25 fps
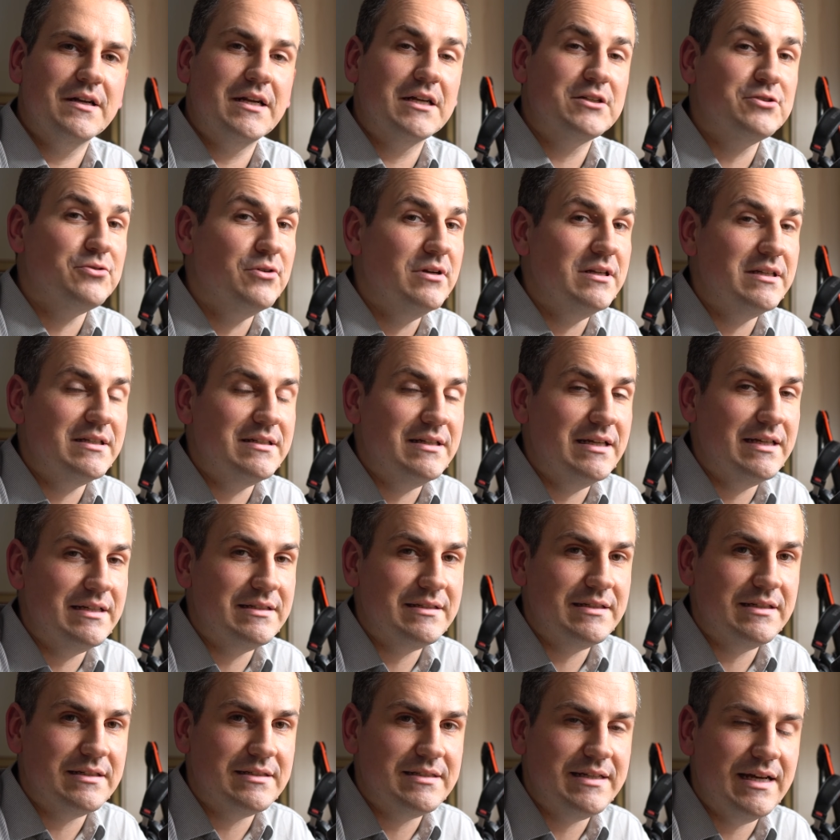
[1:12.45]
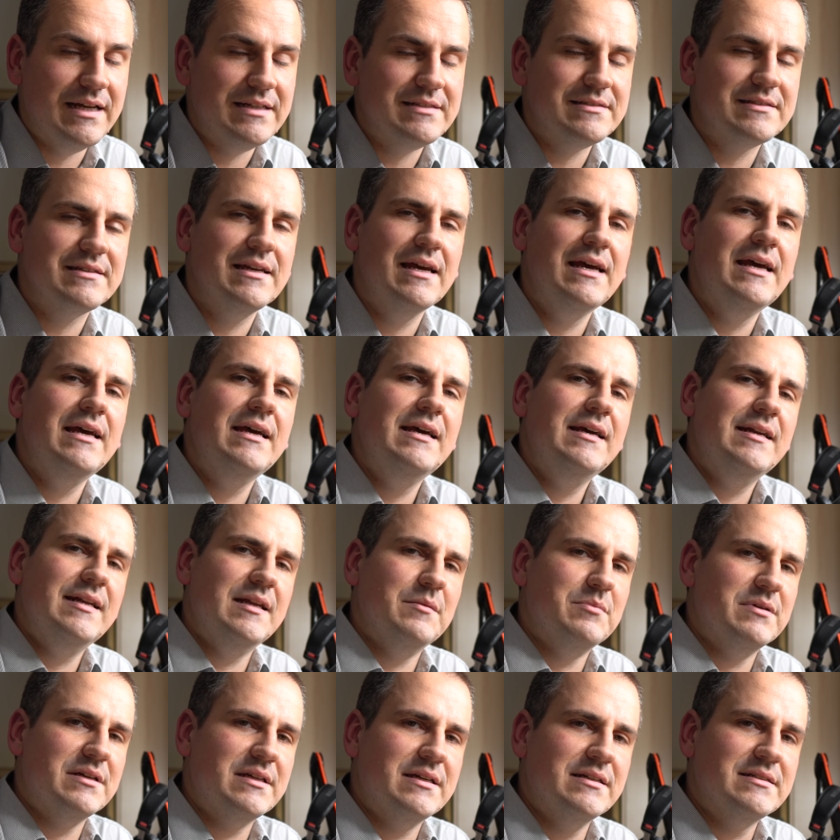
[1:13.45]
Natürlich nicht den Test,
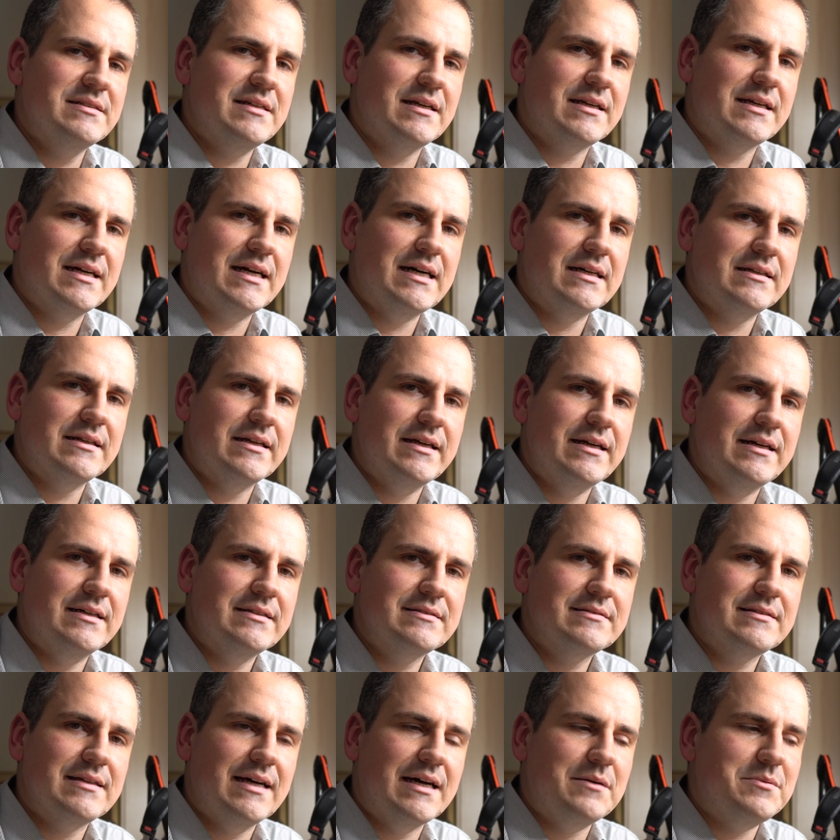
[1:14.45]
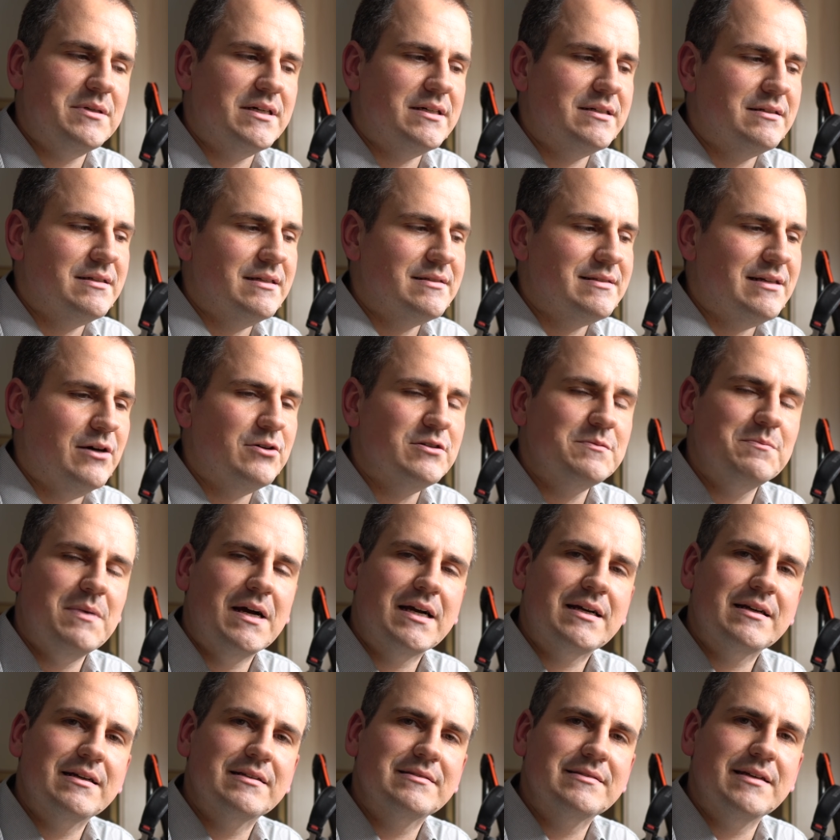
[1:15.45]
der beginnt ja gerade erst, aber das
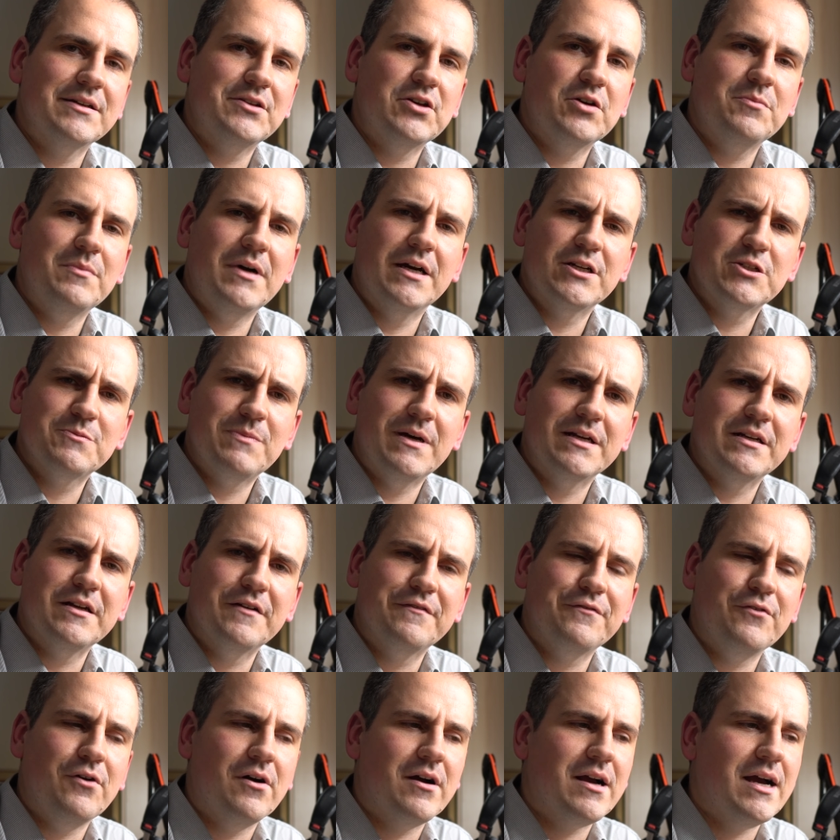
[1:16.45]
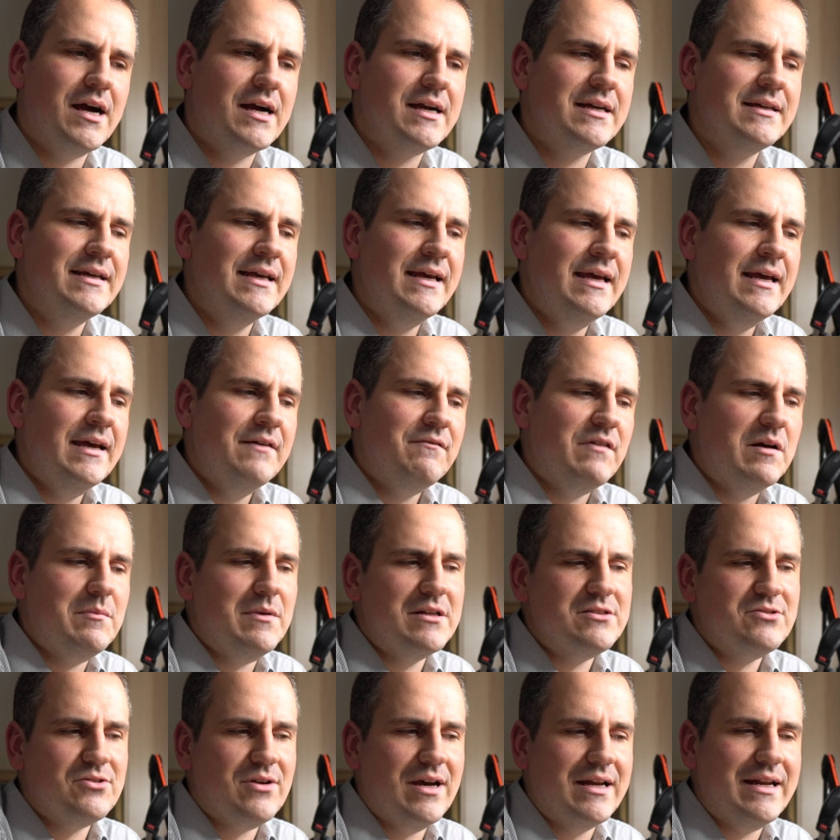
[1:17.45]
Auspacken ist ja doch mal ein spannender Vorgang, weil
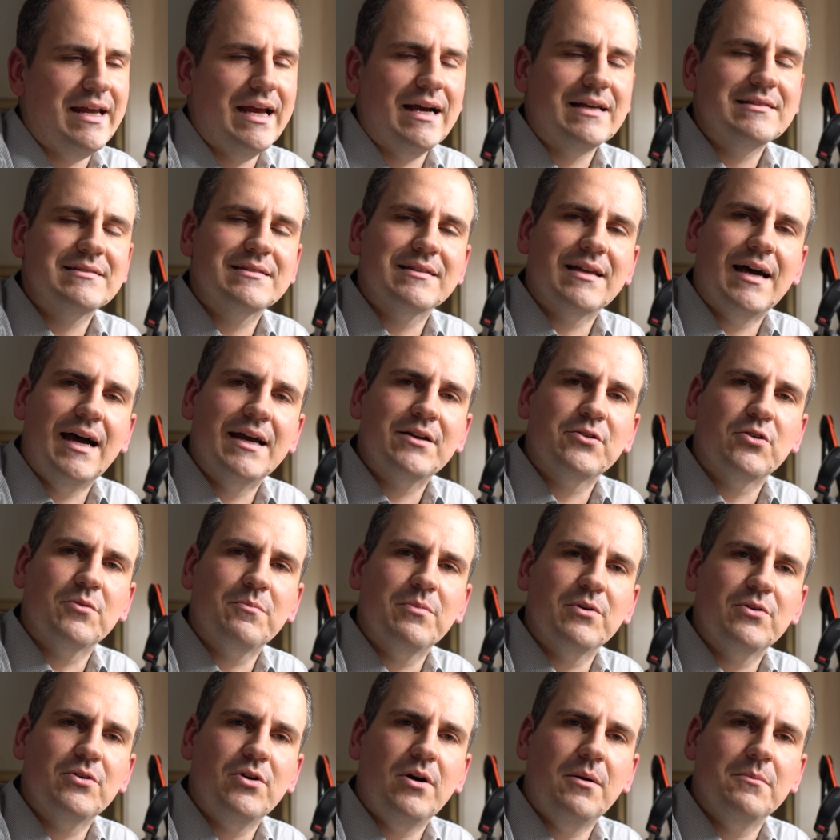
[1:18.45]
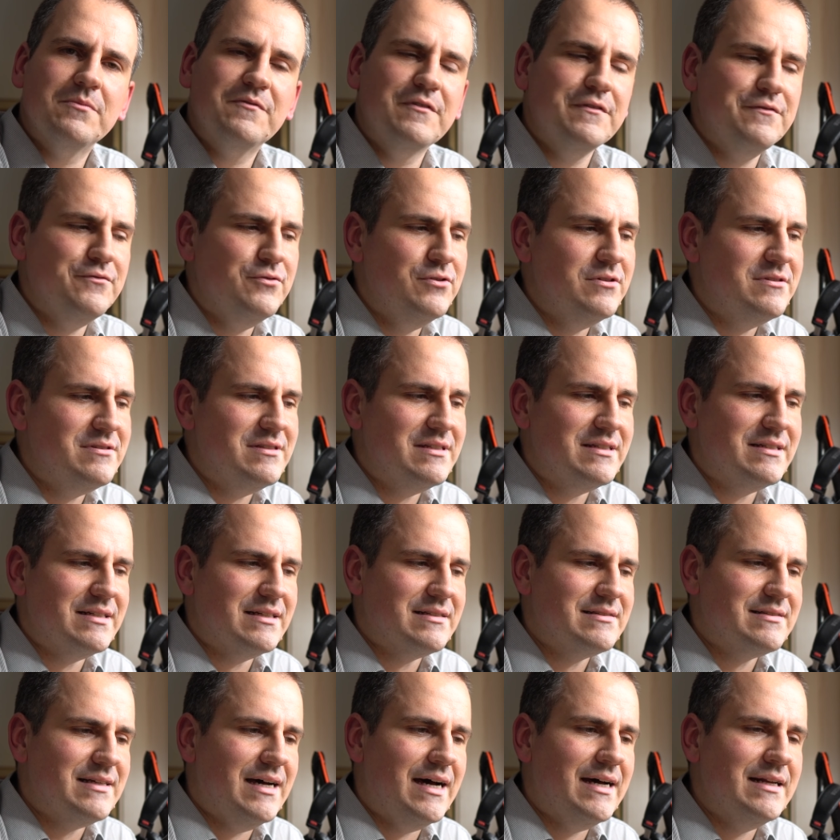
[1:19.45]
man so einen ersten Eindruck bekommt, wie fühlt sich
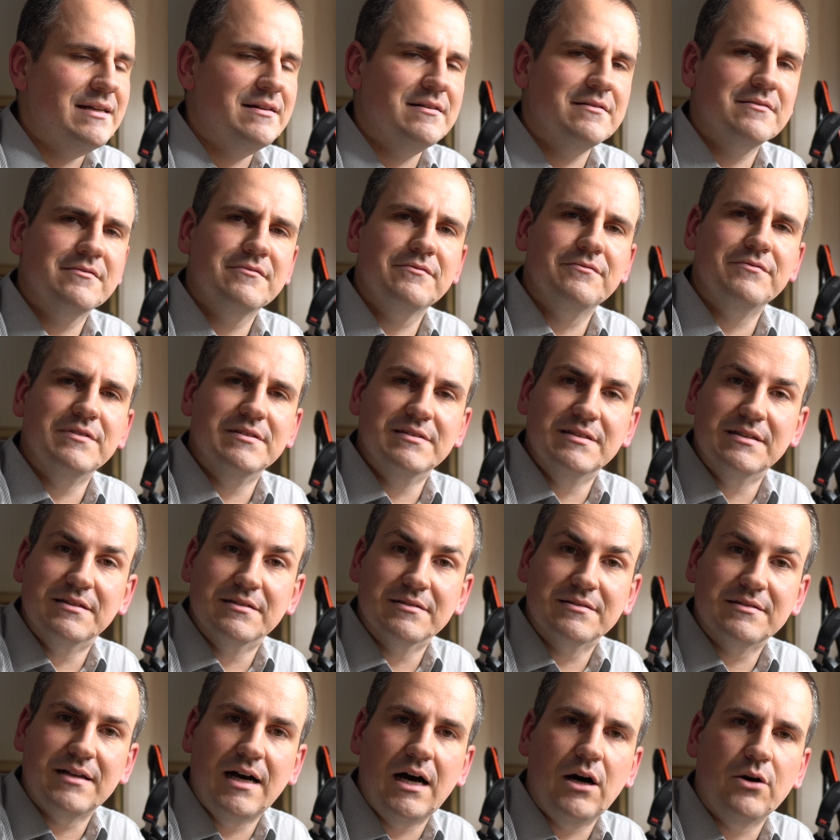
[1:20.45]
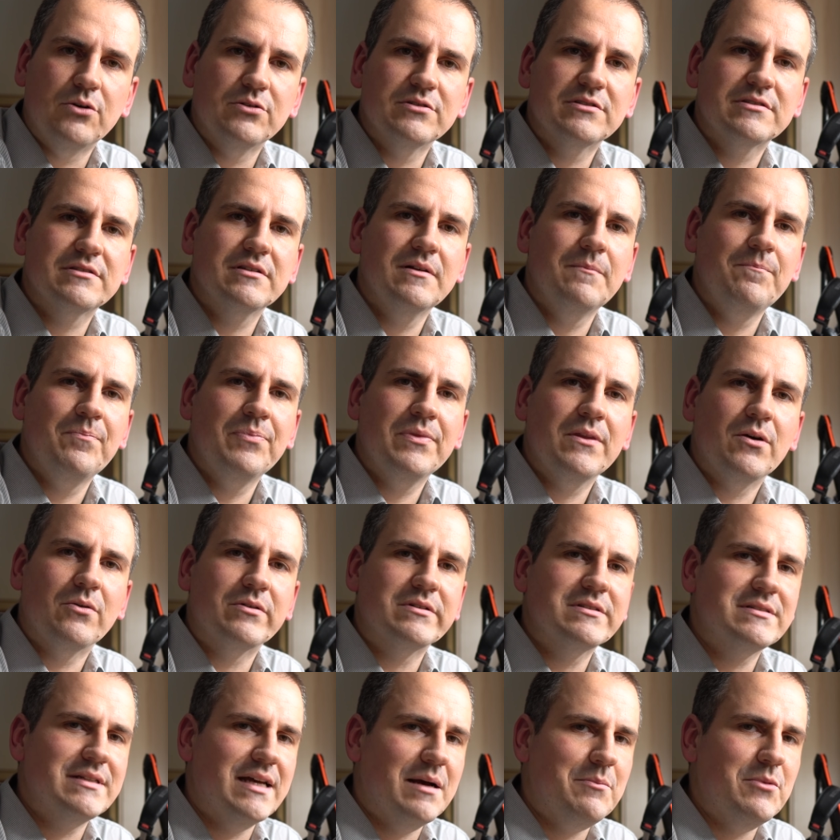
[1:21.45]
das an, wie sieht es aus
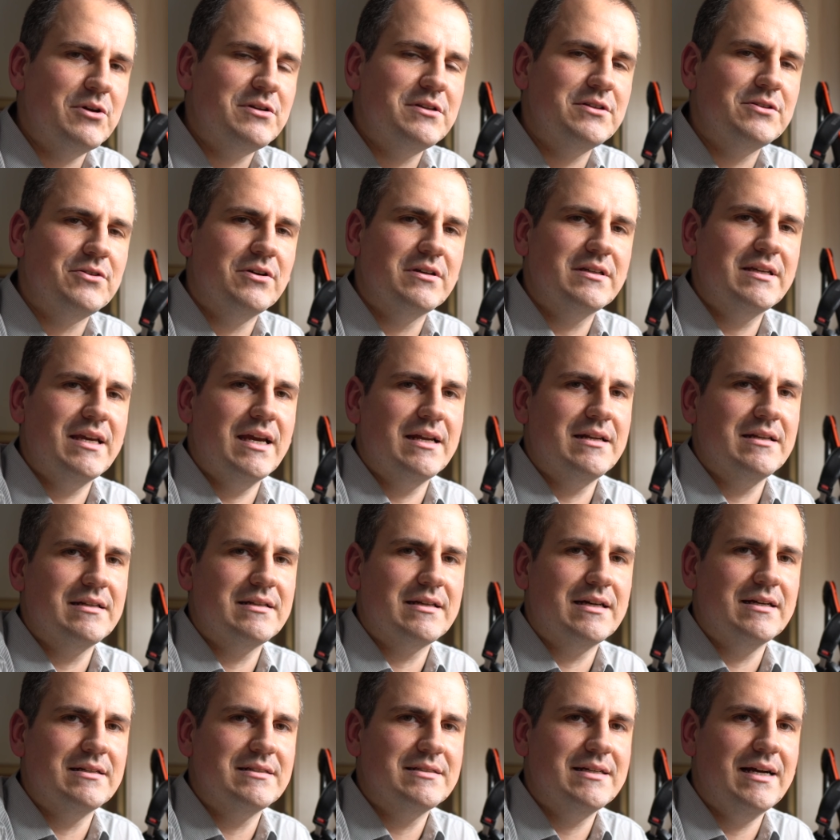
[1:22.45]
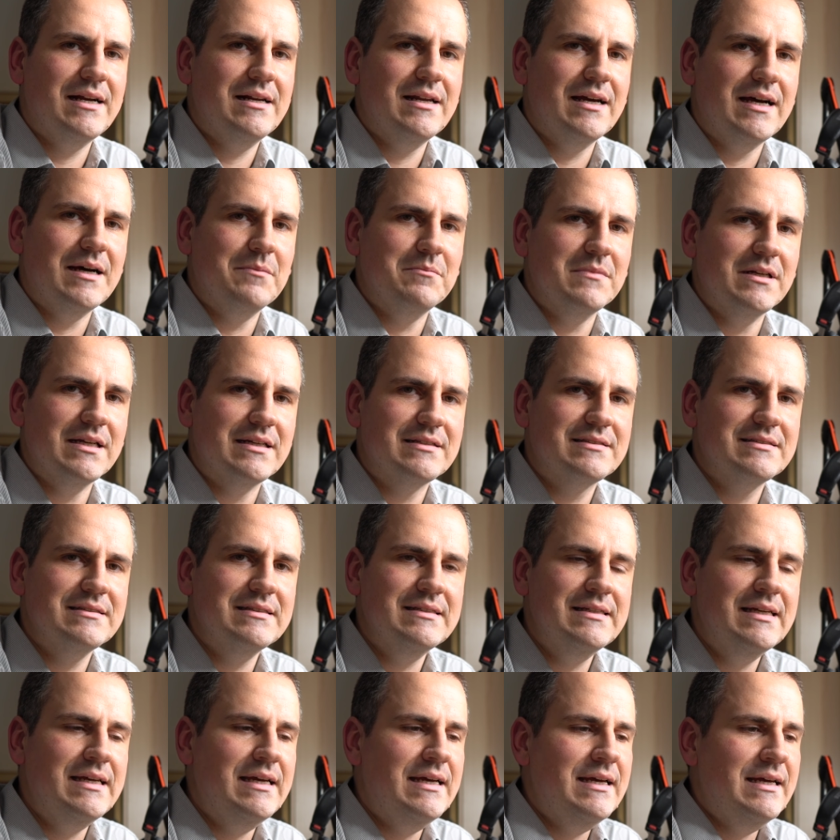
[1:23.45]
und da möchte ich euch gerne dran teilhaben
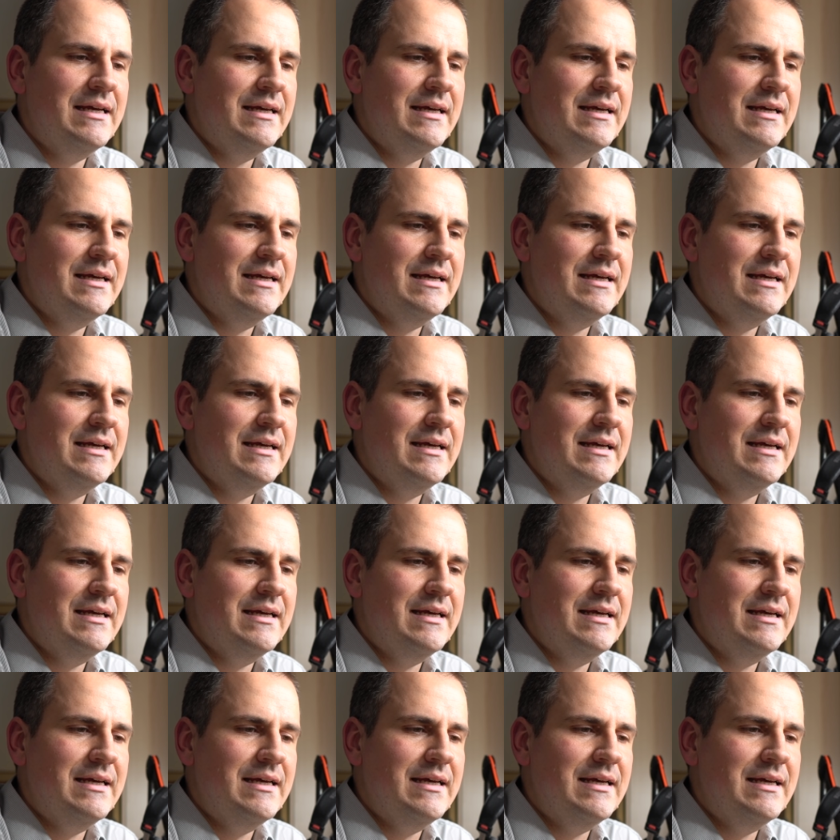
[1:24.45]
lassen.